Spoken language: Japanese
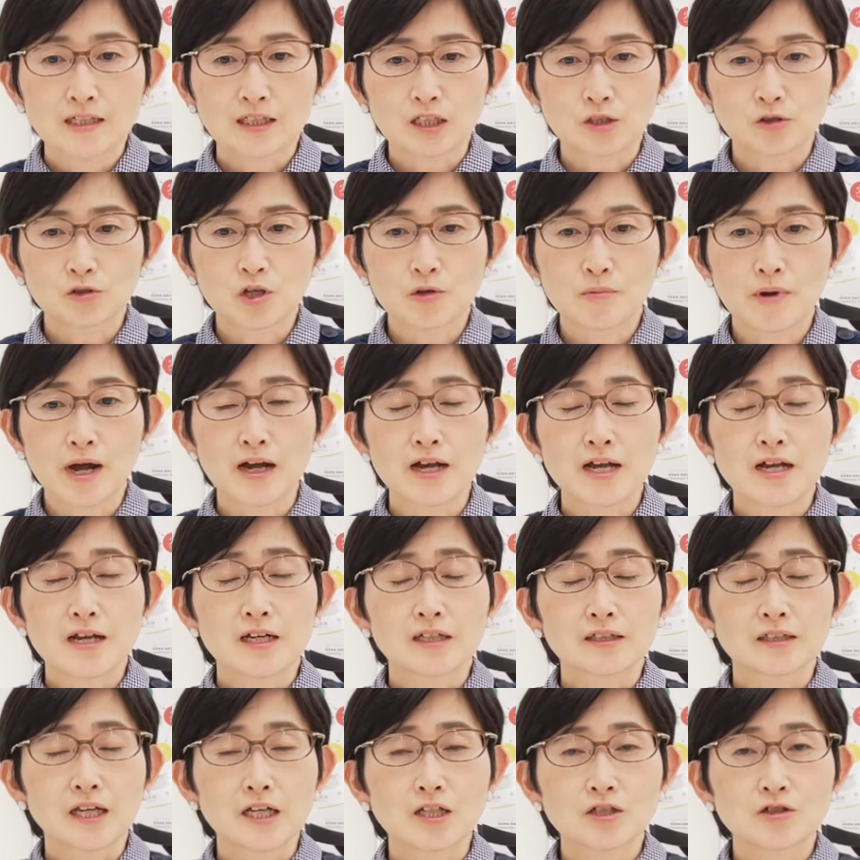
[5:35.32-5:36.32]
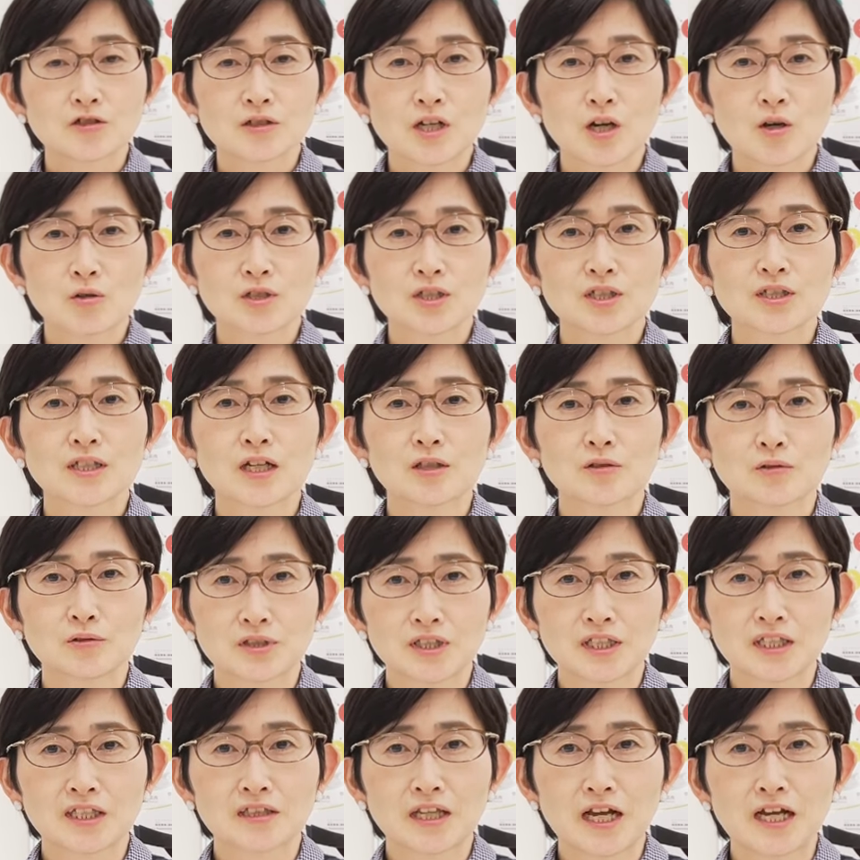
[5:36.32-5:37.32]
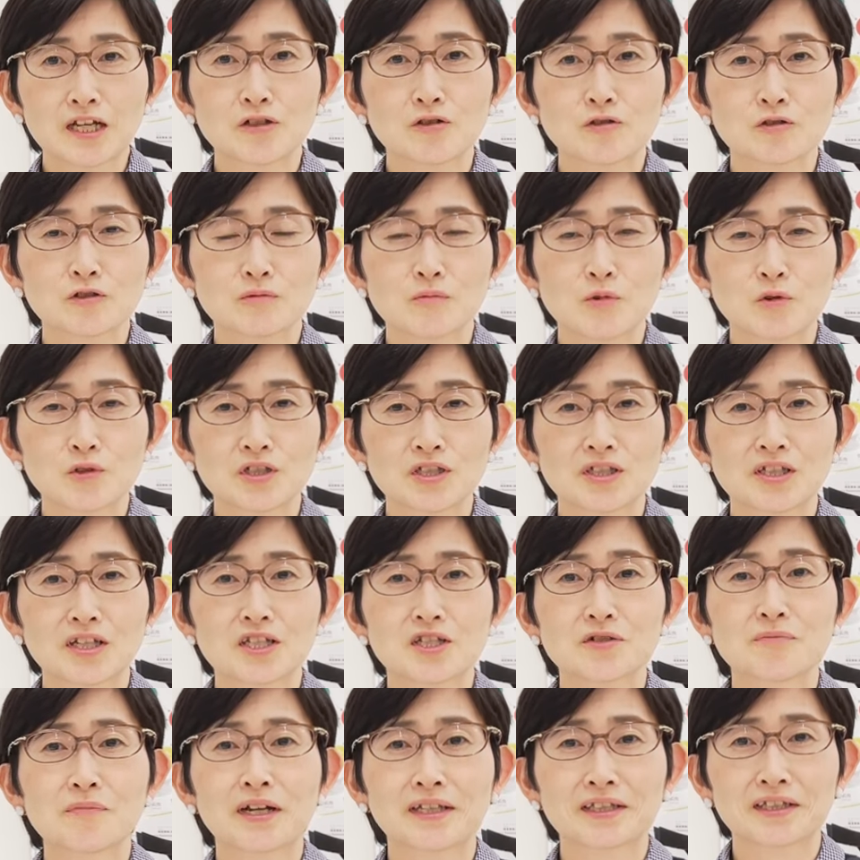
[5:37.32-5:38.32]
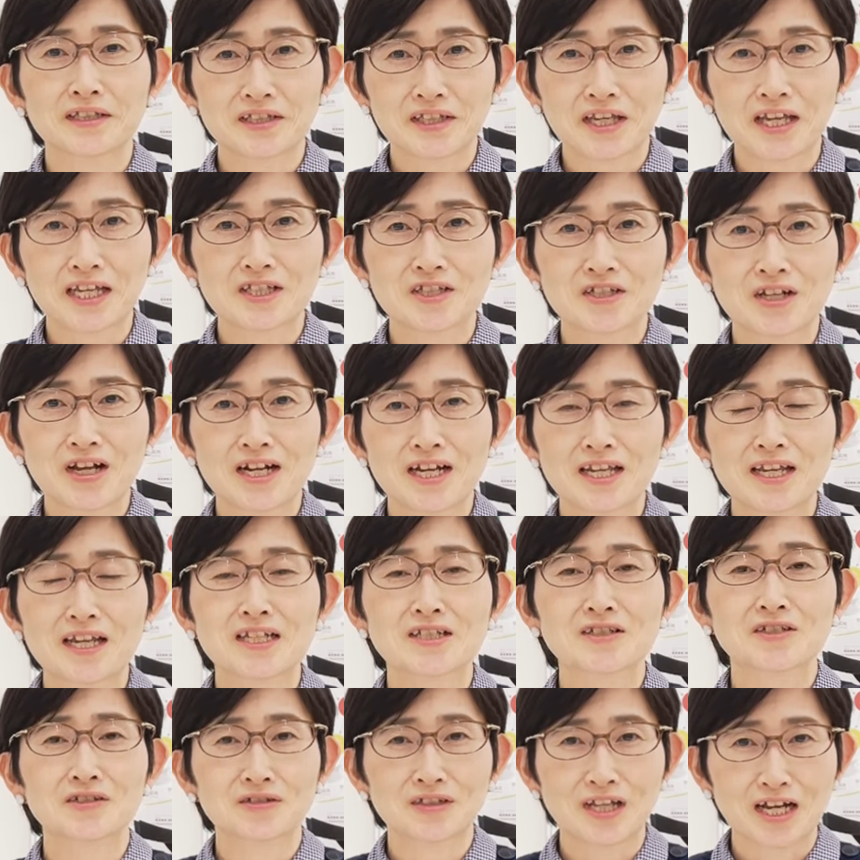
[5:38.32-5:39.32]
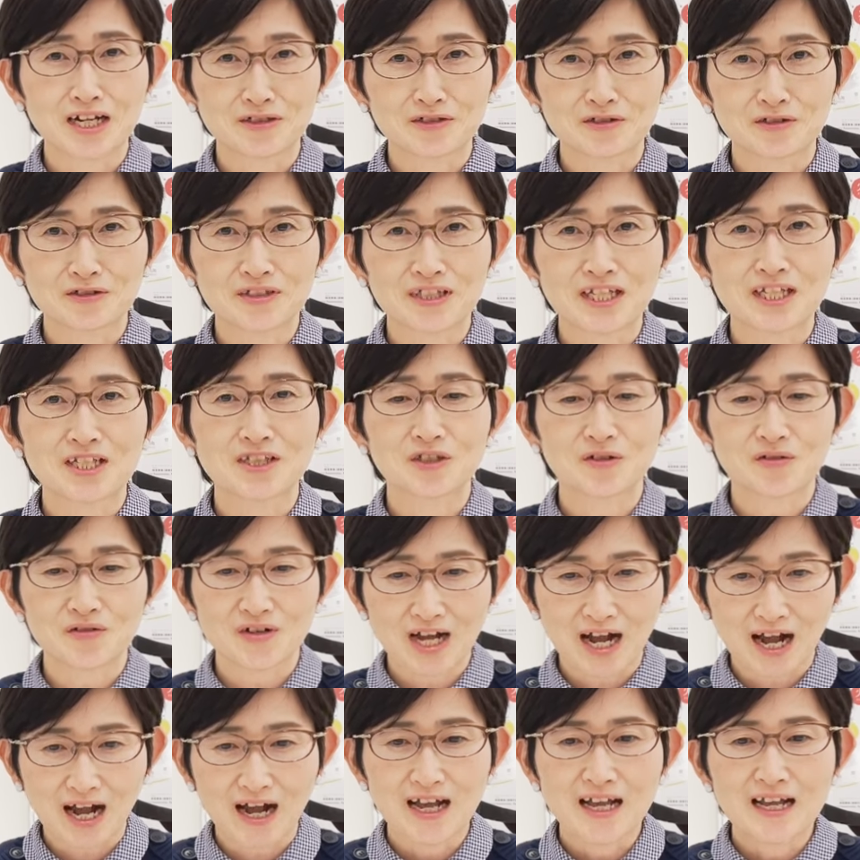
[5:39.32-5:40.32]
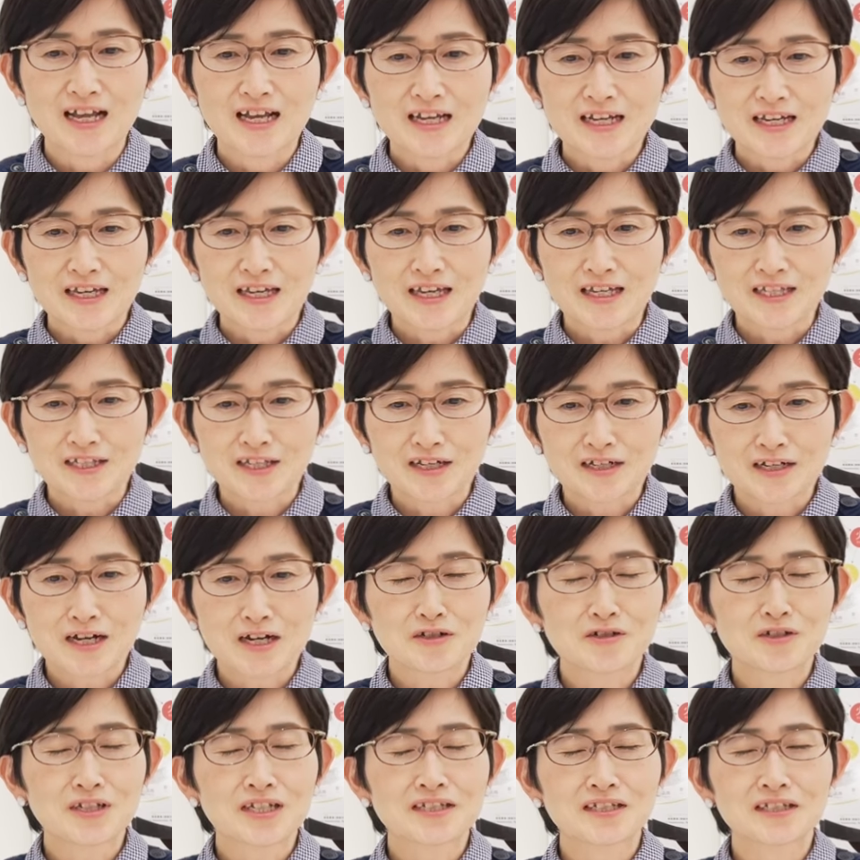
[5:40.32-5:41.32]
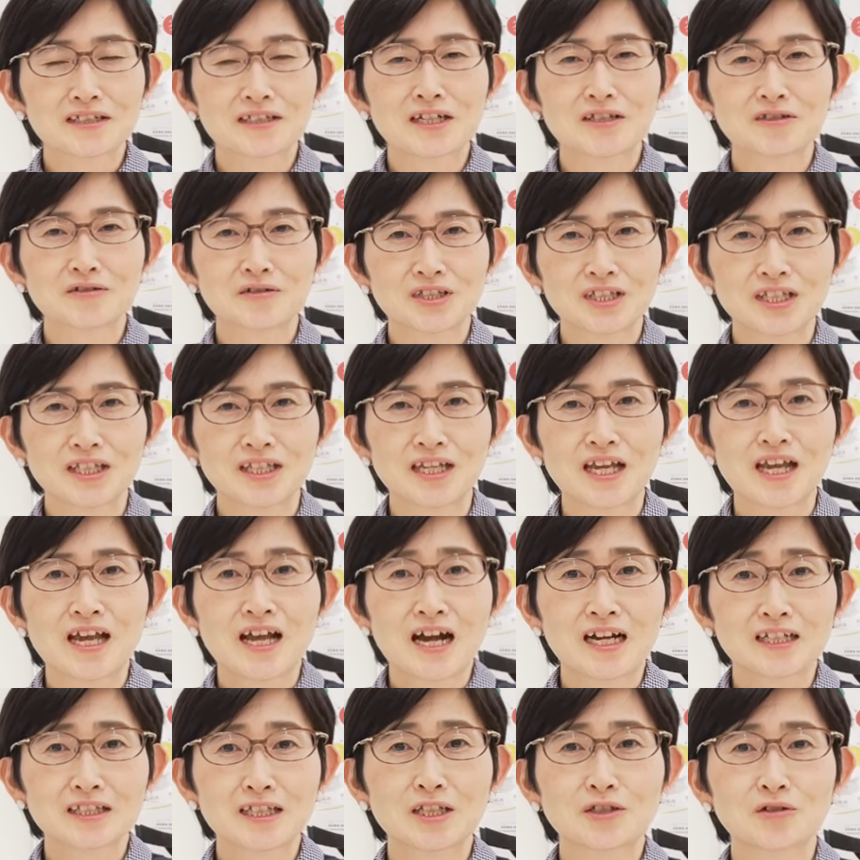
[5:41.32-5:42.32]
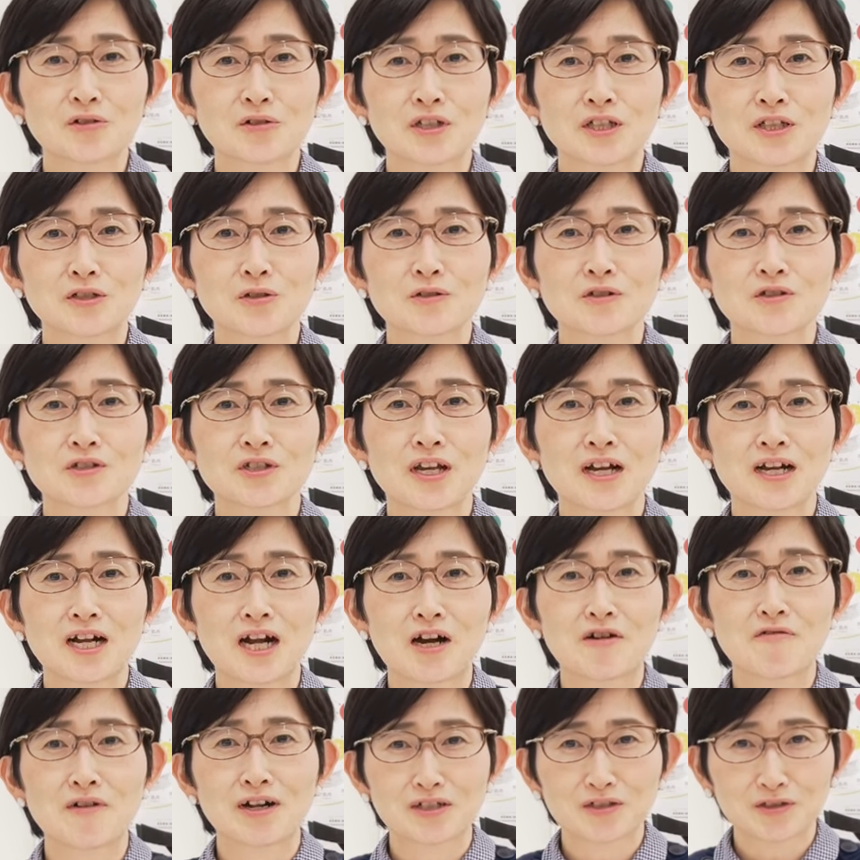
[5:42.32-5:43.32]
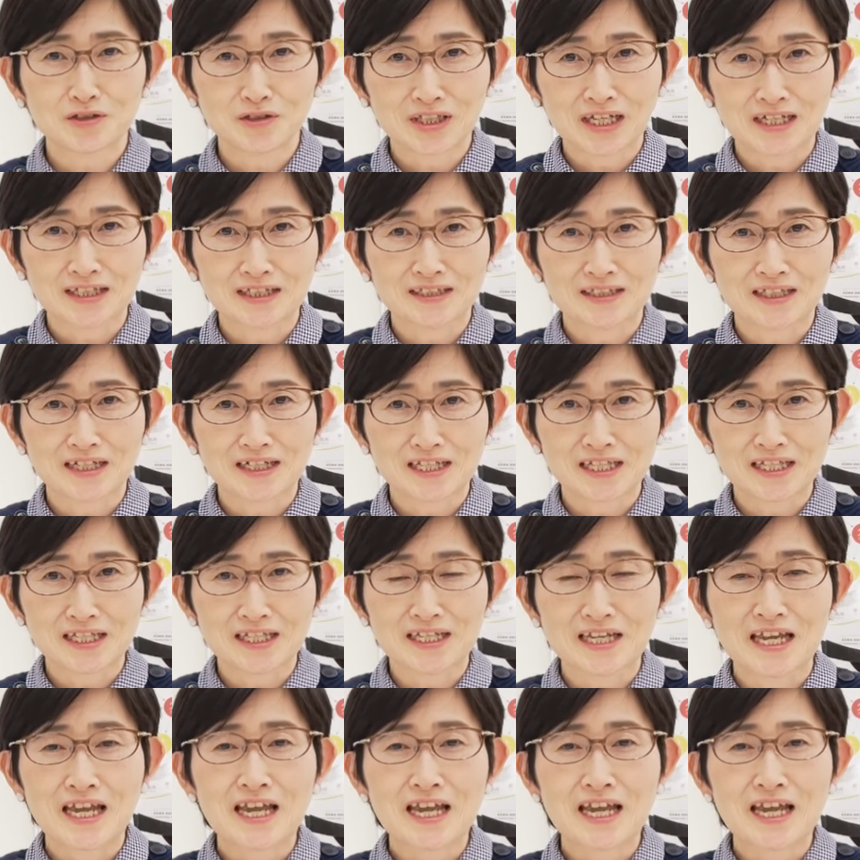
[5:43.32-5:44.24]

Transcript: 例えば体重が落ちたのに体力も落ちてしまって疲れやすくなるですとか、えー、せっかく痩せたのに肌の色つやが悪くなったり